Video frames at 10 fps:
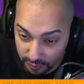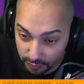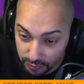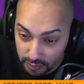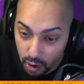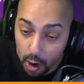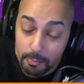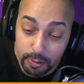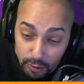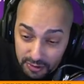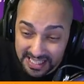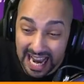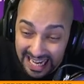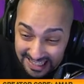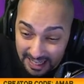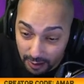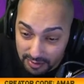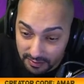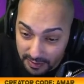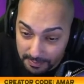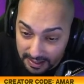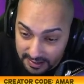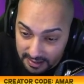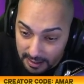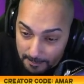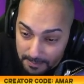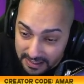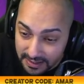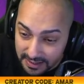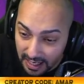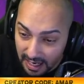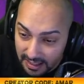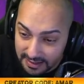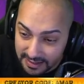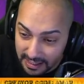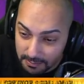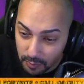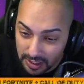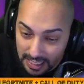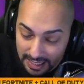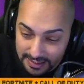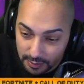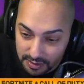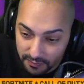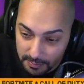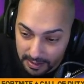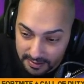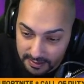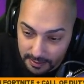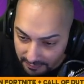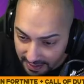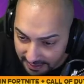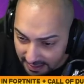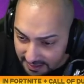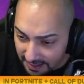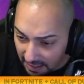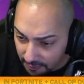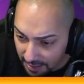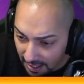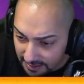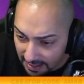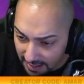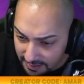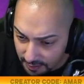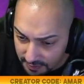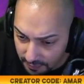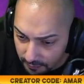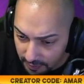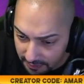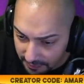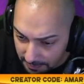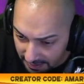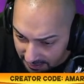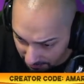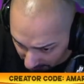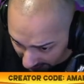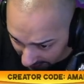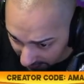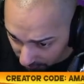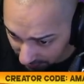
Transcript: Crew plus 1000 V-Bucks. Mitglieder erhalten jeden Monat 1000 V-Bucks. Werde jetzt Teil und erhalte 1500 V-Bucks, mit denen du